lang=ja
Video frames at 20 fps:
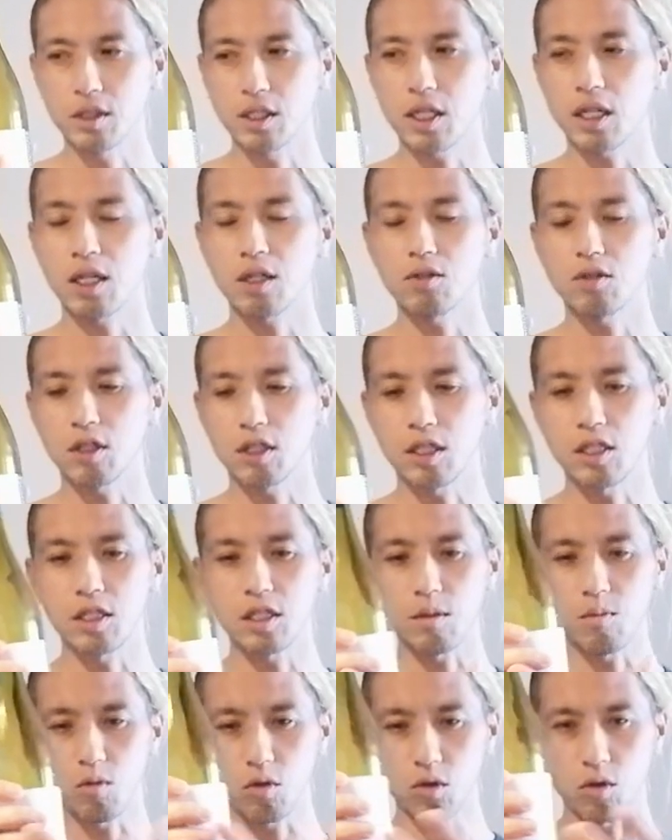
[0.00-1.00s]
じゃなくて、
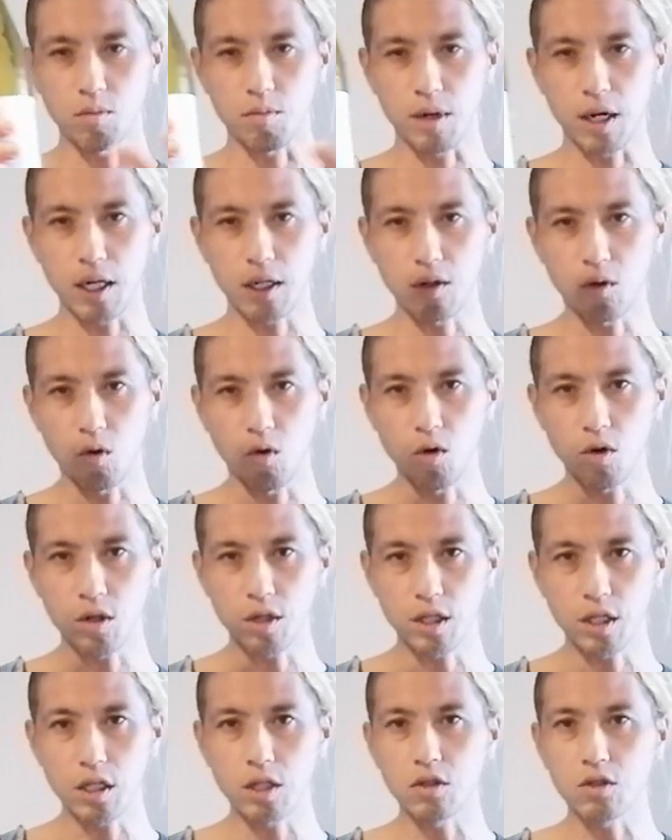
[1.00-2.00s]
先生はもっと周りを
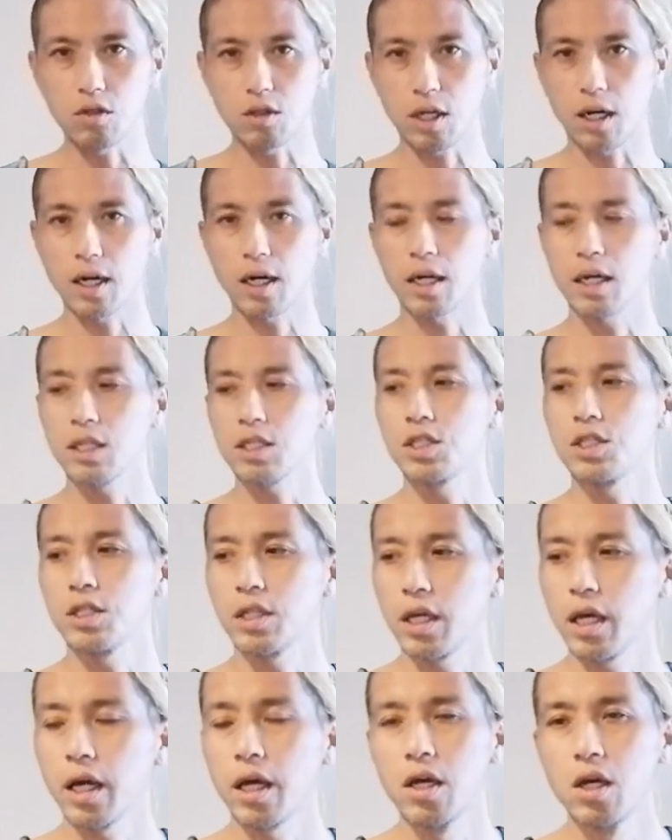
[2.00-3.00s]
大きく耕
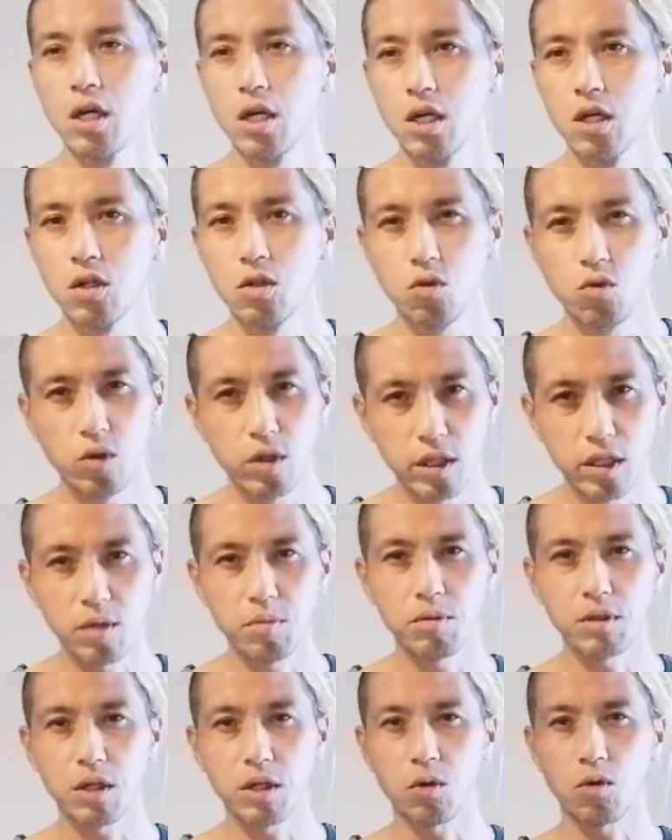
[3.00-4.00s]
して植え
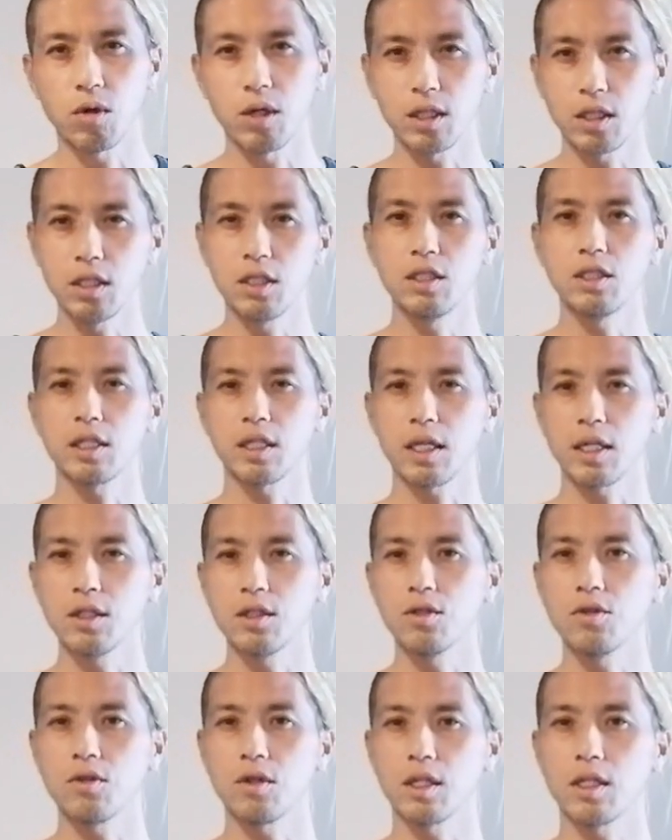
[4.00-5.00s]
てみた方がいいんじゃな
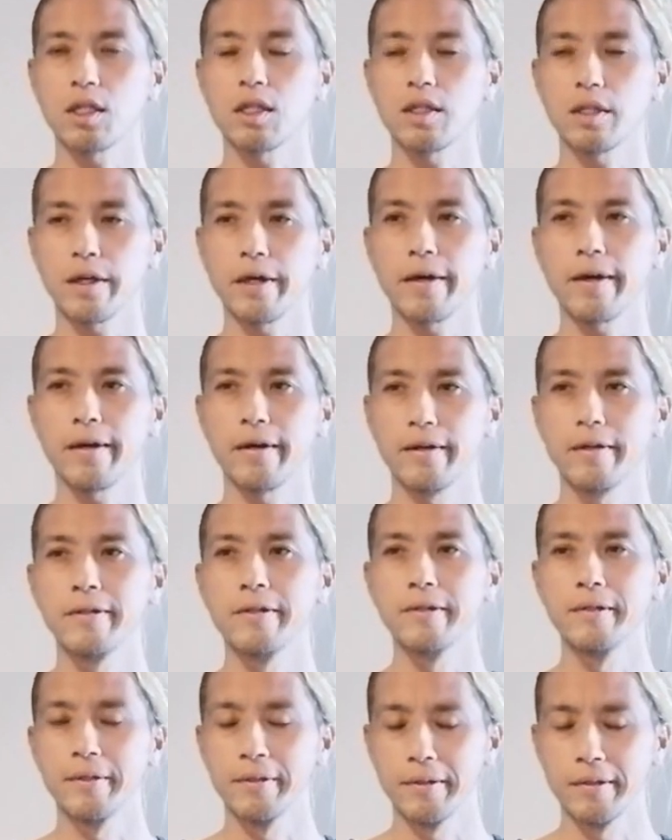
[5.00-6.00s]
いって言われたんで、
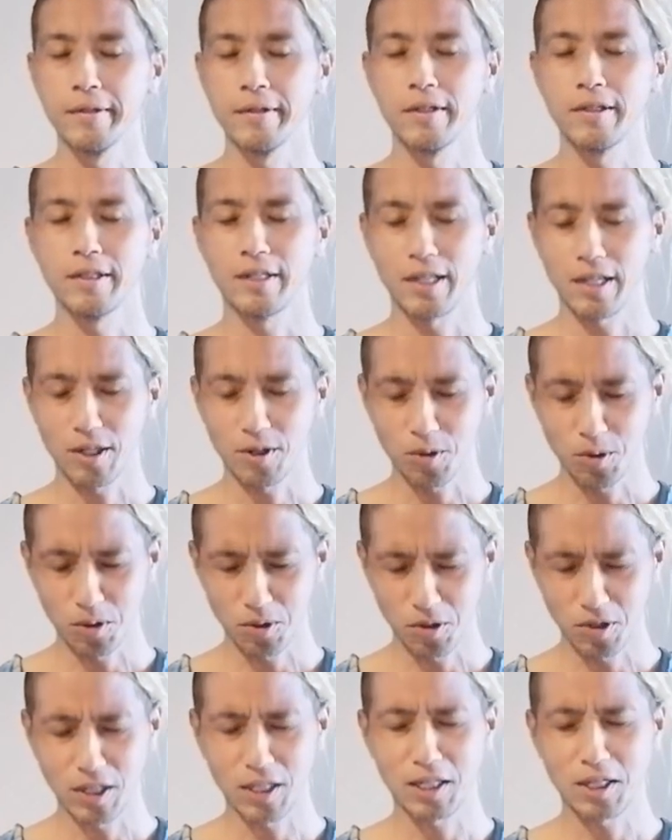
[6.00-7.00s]
なる
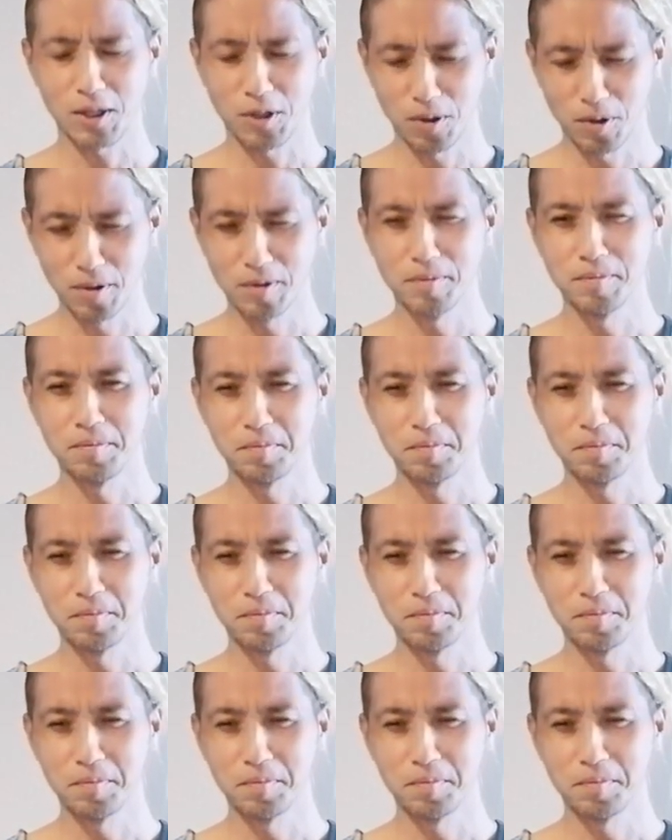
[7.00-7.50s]
ほどなと。